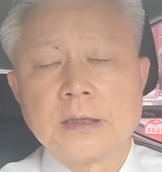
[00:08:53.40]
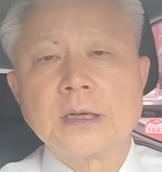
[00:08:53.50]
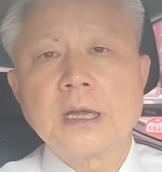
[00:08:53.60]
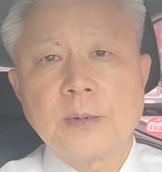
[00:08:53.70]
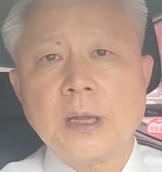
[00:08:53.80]

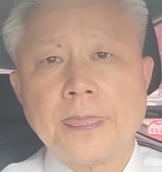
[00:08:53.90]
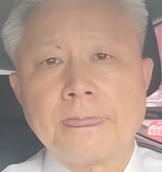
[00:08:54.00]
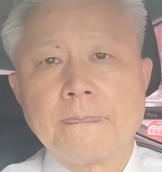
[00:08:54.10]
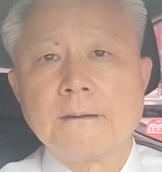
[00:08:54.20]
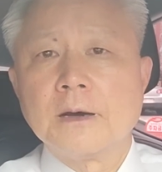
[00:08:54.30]
그래야만
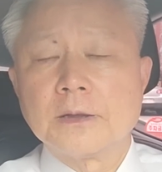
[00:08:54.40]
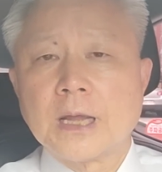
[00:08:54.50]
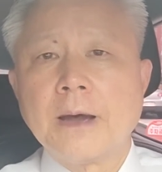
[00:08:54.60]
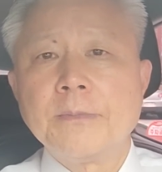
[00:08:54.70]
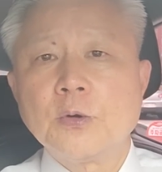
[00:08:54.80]
어,
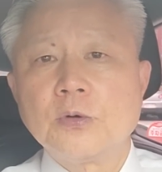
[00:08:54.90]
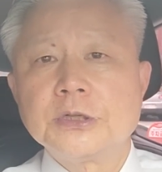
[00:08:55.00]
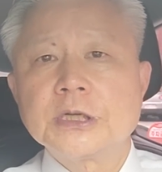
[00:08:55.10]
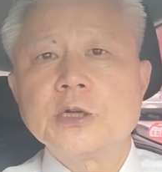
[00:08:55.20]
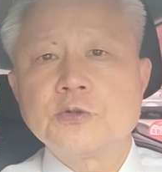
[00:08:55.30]

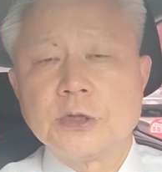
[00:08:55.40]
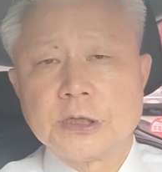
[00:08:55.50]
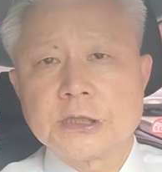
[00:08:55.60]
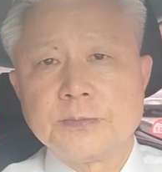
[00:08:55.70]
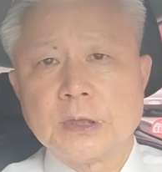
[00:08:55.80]
대한민국을 지킬 수 있는
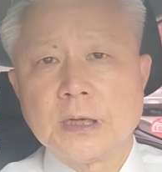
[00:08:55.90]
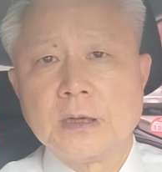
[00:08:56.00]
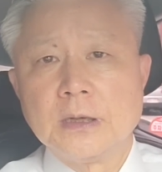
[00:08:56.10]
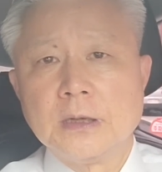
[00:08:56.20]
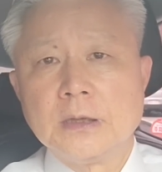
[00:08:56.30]
것입니다.
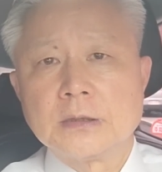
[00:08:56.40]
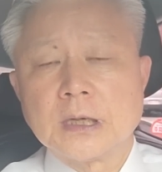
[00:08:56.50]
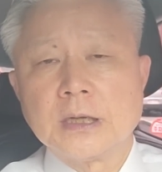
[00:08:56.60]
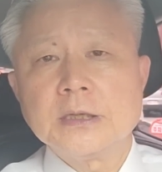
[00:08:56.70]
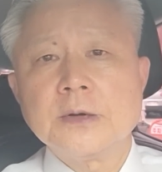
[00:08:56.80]

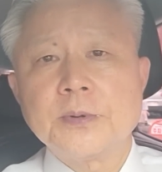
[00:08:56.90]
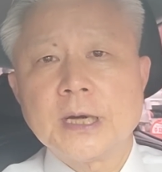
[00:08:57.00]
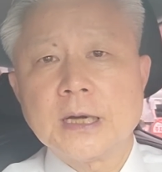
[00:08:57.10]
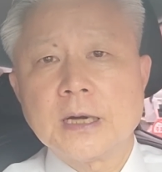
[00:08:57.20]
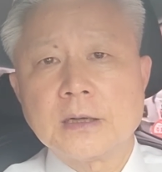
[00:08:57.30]
자, 이거
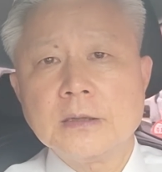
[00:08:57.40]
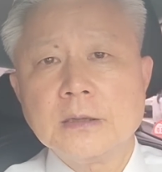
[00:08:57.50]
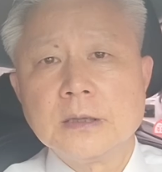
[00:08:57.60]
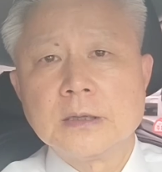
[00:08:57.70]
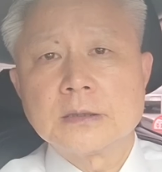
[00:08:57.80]

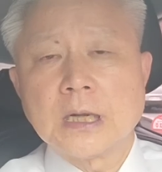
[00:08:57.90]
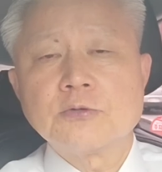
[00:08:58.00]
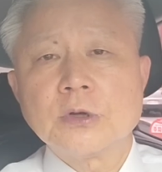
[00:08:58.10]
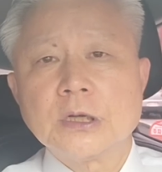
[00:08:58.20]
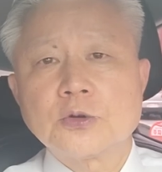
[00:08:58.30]
피하다가는
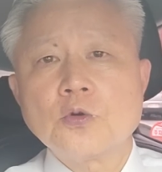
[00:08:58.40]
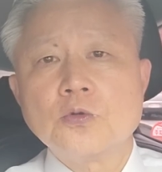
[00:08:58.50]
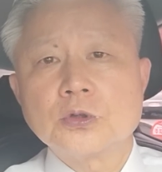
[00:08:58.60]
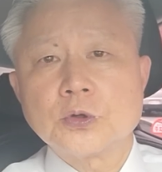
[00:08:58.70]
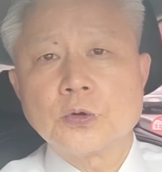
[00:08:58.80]
나중에는
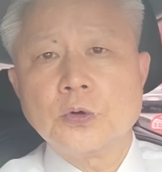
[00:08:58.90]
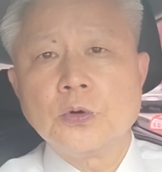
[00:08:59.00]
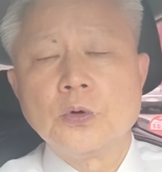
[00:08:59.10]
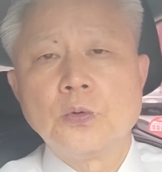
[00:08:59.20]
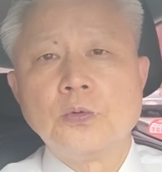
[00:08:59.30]

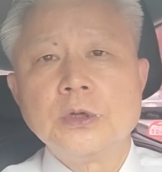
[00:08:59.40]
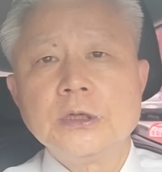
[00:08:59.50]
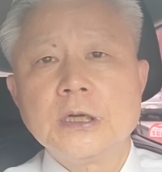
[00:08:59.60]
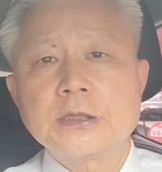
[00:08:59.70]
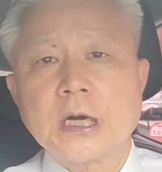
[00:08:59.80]
종국적으로
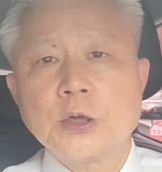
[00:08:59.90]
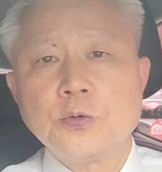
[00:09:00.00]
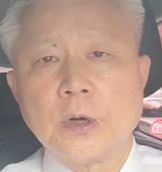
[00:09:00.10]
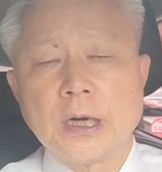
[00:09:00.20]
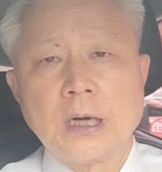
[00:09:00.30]
우리의
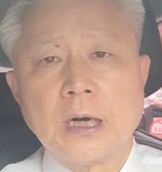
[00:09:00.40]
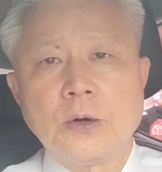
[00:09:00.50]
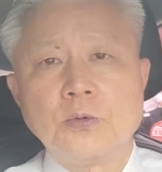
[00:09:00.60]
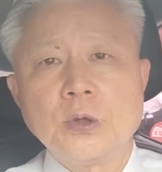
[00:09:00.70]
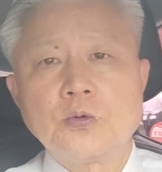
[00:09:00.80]
자유와
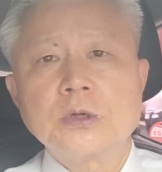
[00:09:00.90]
아, 우리